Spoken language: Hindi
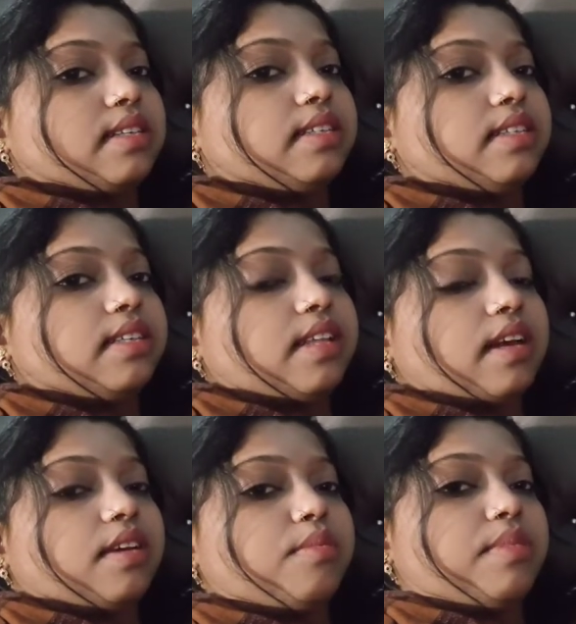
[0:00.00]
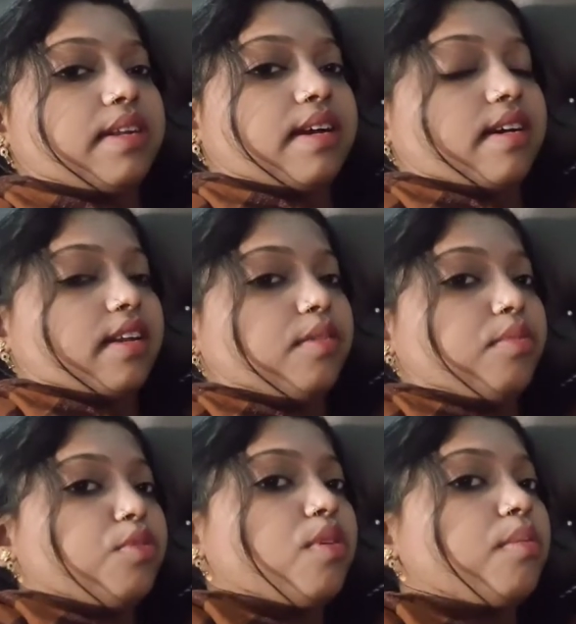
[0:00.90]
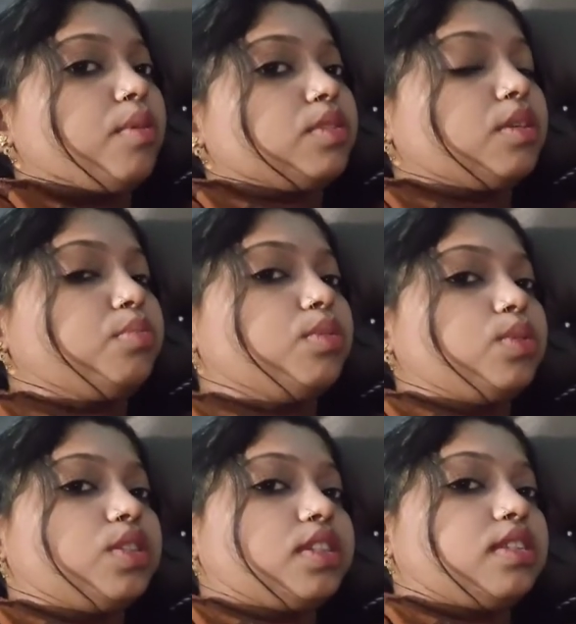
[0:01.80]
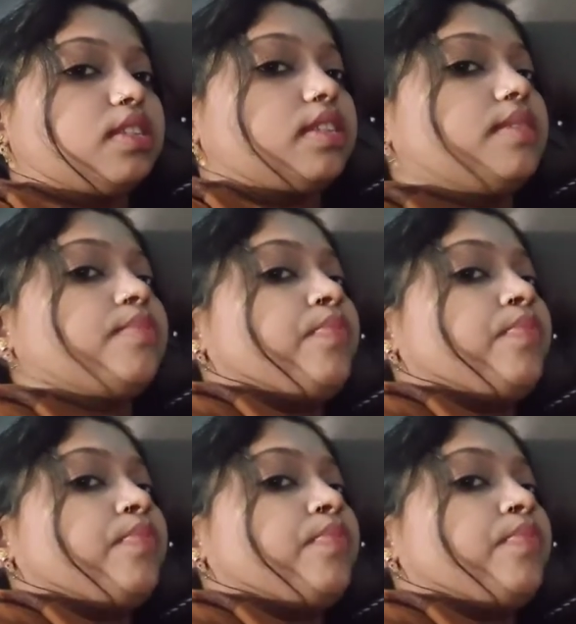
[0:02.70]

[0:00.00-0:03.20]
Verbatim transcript: दीजिए ताकि मेरा हर एक वीडियो आप लोग तक पहुँचे